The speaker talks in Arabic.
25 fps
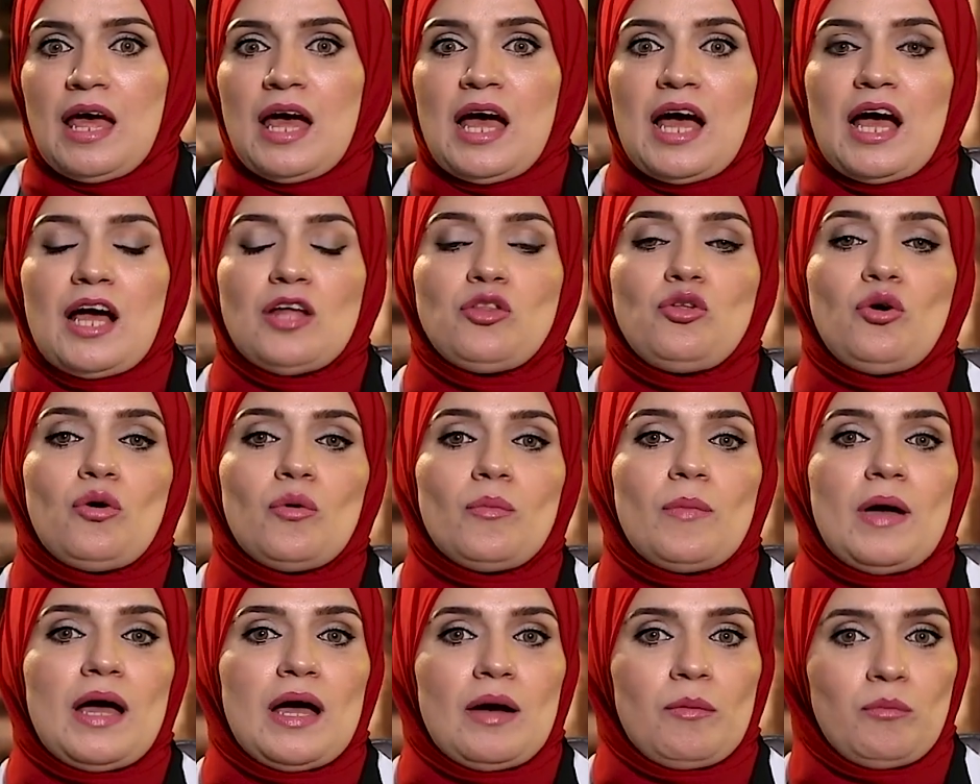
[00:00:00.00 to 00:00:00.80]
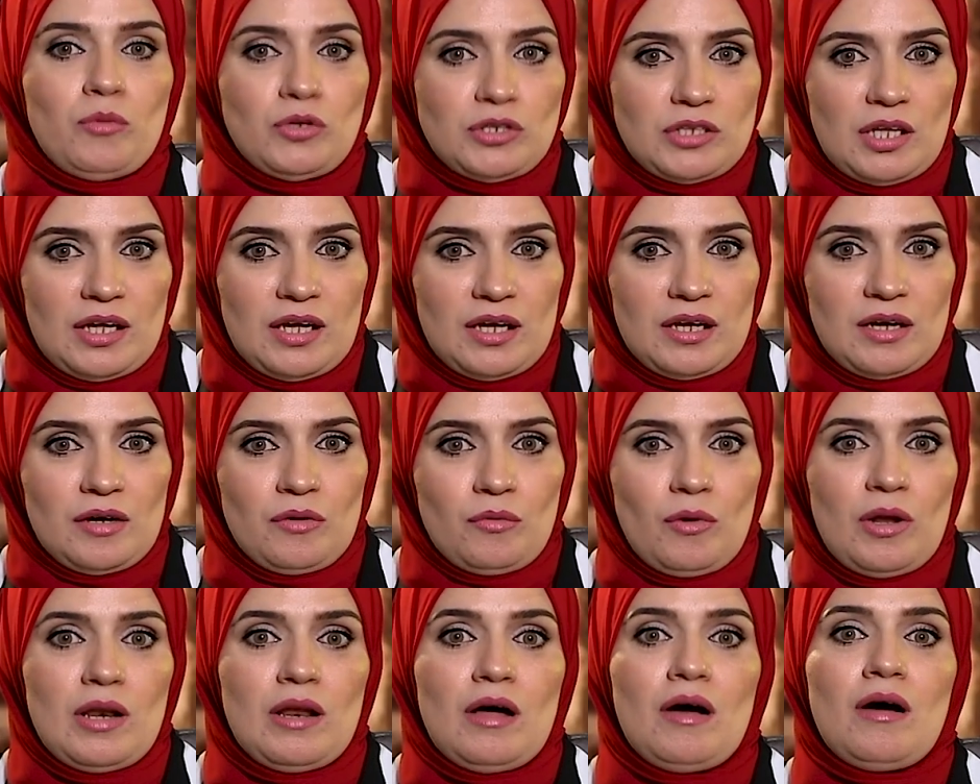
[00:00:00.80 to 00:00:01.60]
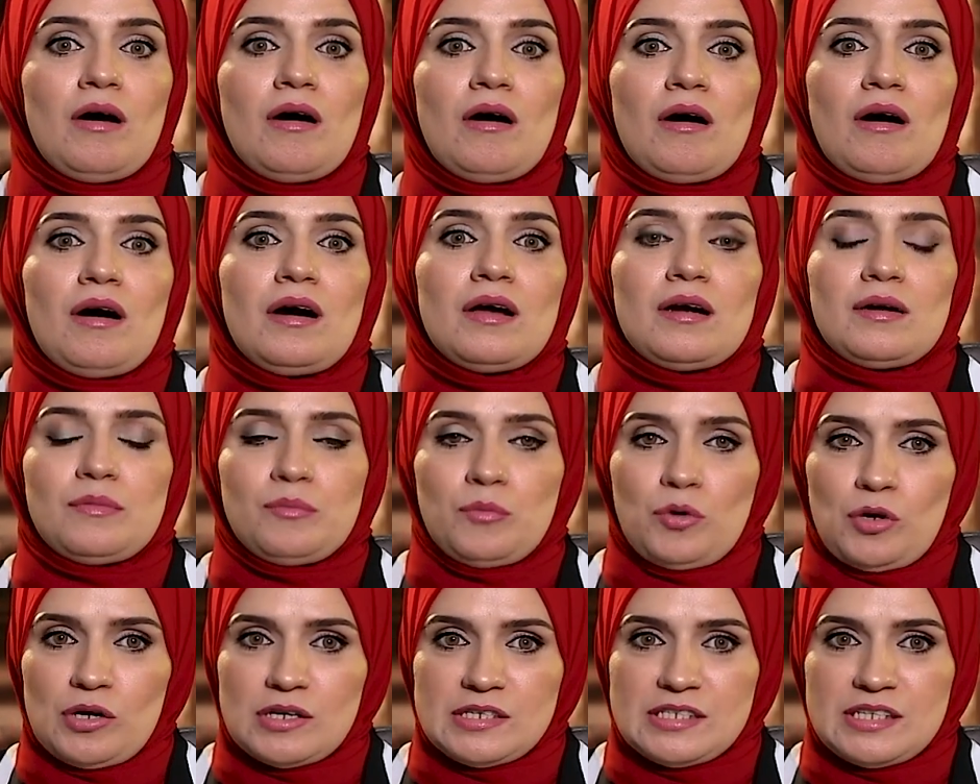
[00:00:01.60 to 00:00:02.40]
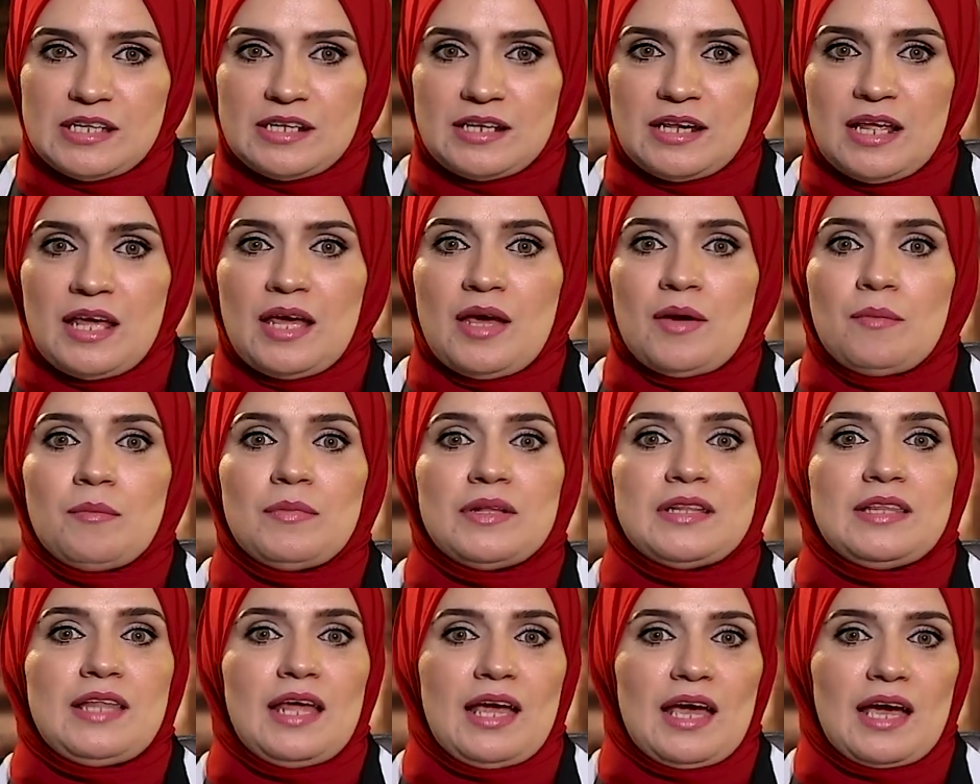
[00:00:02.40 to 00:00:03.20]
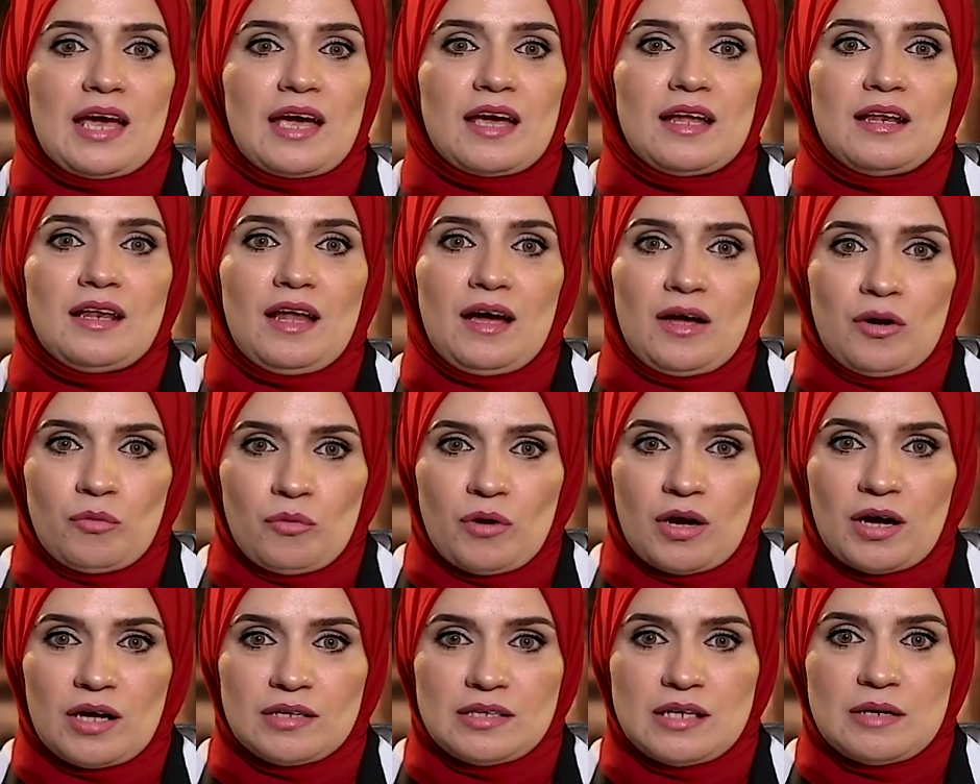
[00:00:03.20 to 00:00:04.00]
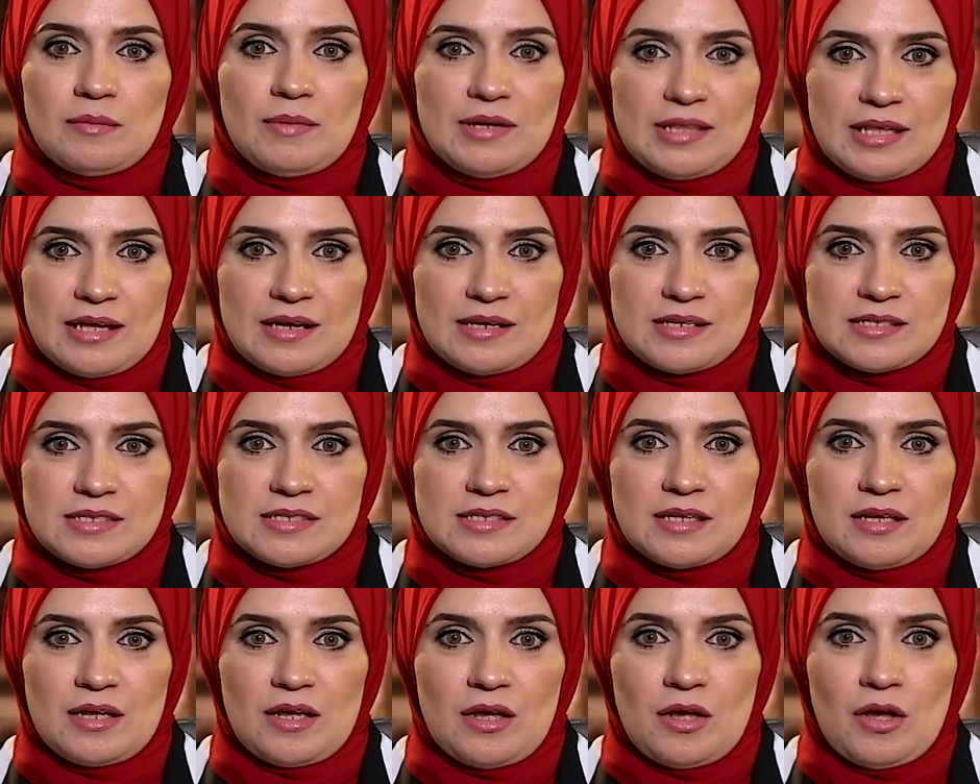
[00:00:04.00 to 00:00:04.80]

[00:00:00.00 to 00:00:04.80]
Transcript: احدهما مضحك والاخر محزن من داخل اروقه المدارس